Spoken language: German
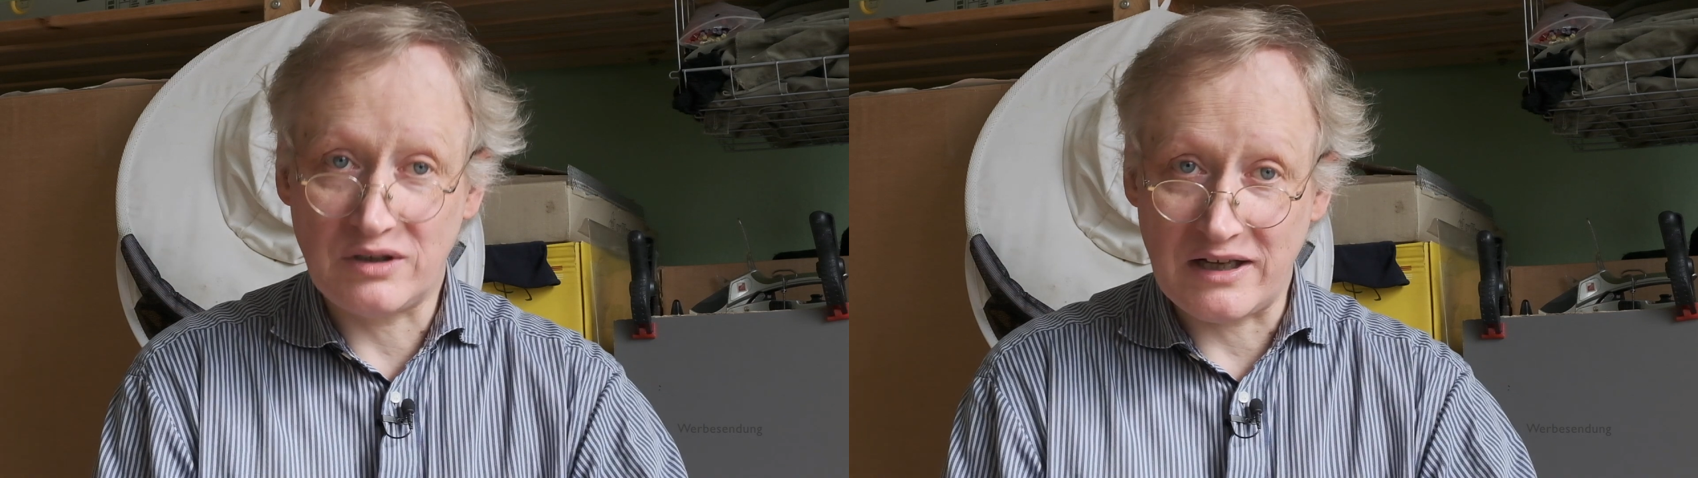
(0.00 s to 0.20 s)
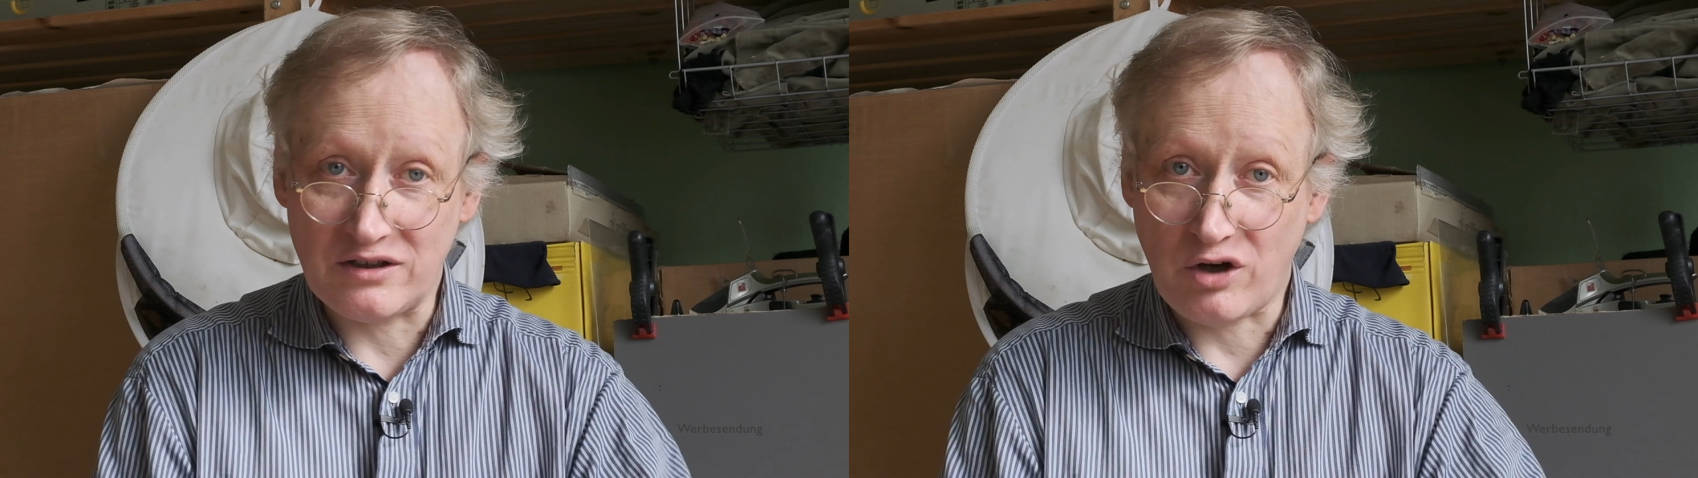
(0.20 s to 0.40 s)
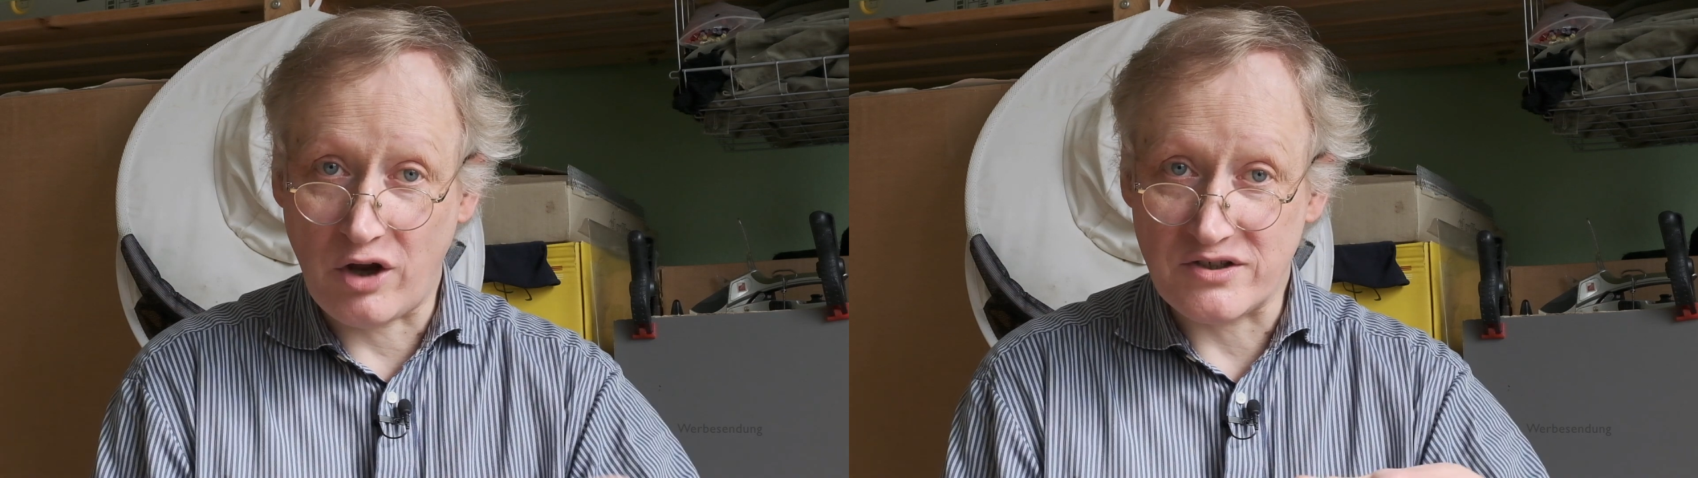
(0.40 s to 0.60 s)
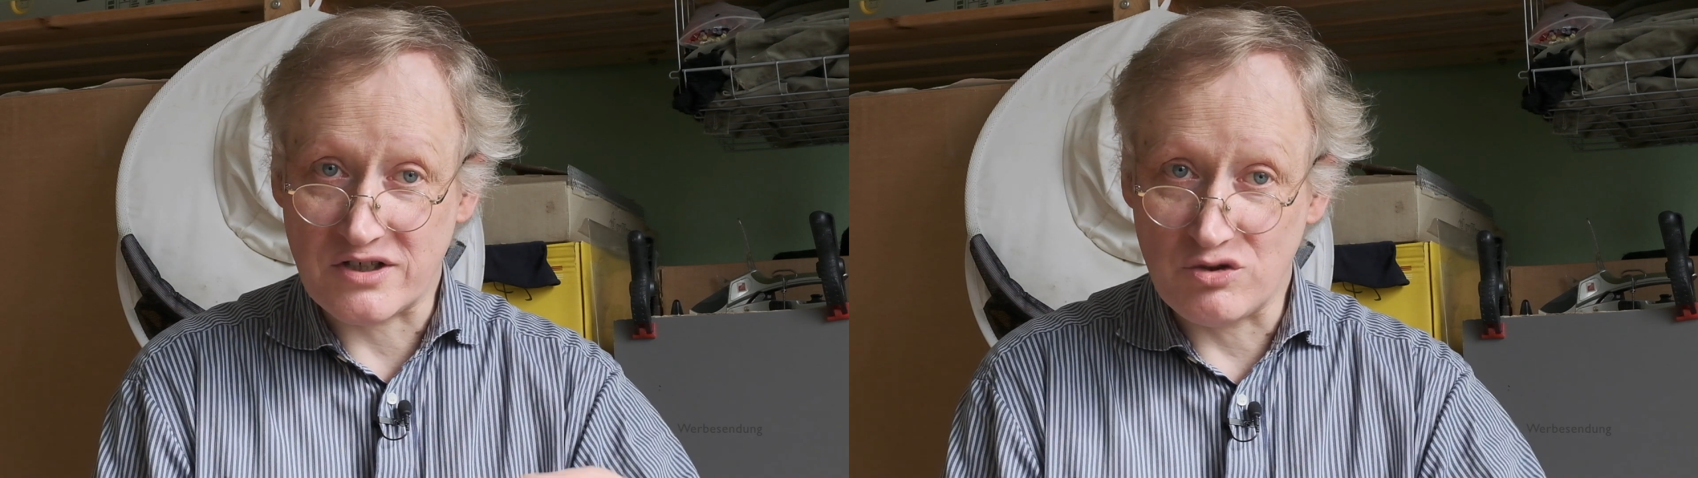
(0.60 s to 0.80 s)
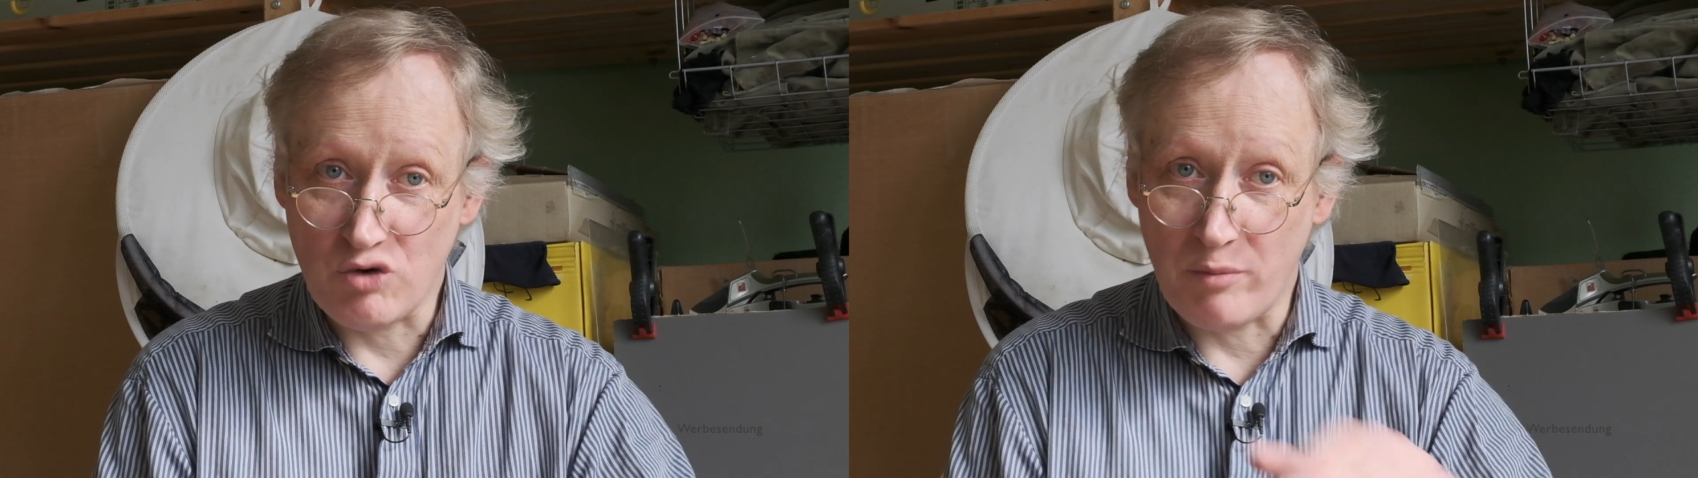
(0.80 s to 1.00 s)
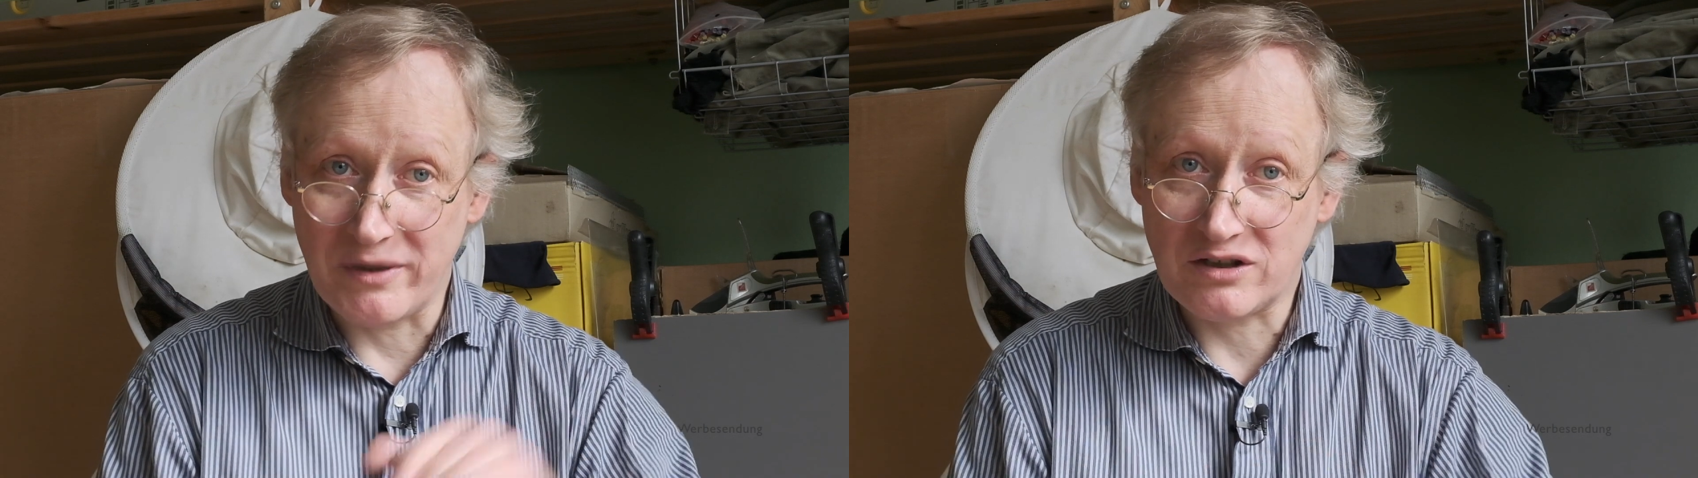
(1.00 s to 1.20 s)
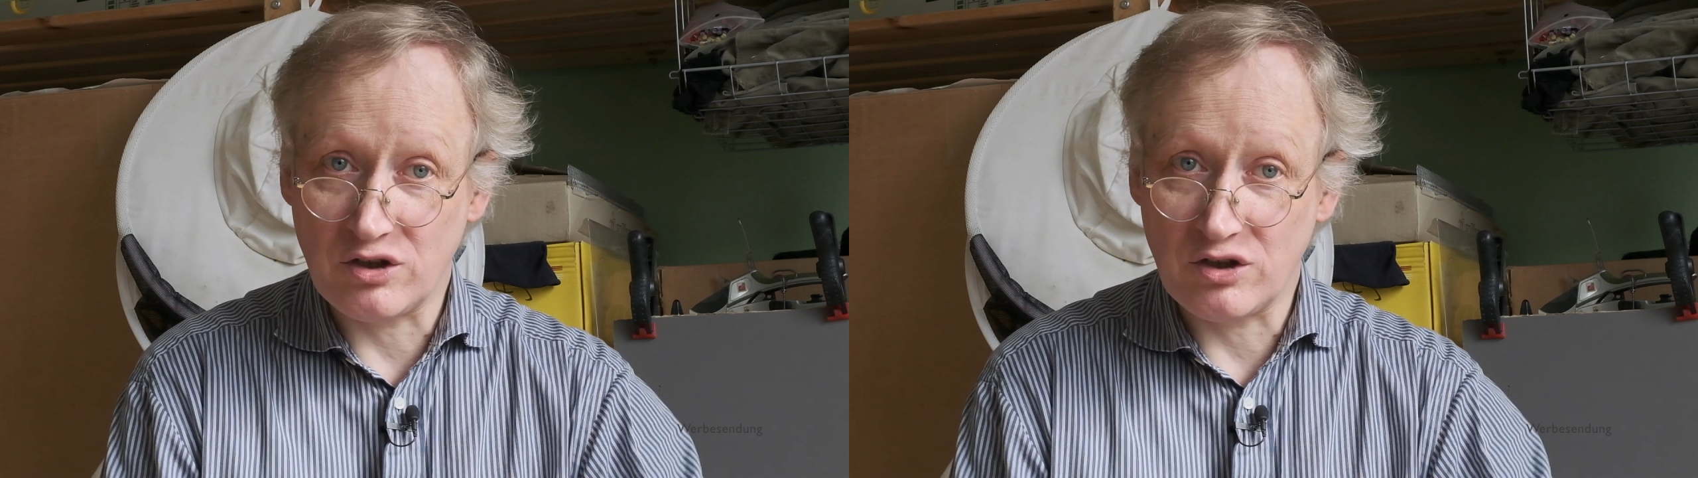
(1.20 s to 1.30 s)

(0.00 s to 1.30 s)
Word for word: den können sie nur mit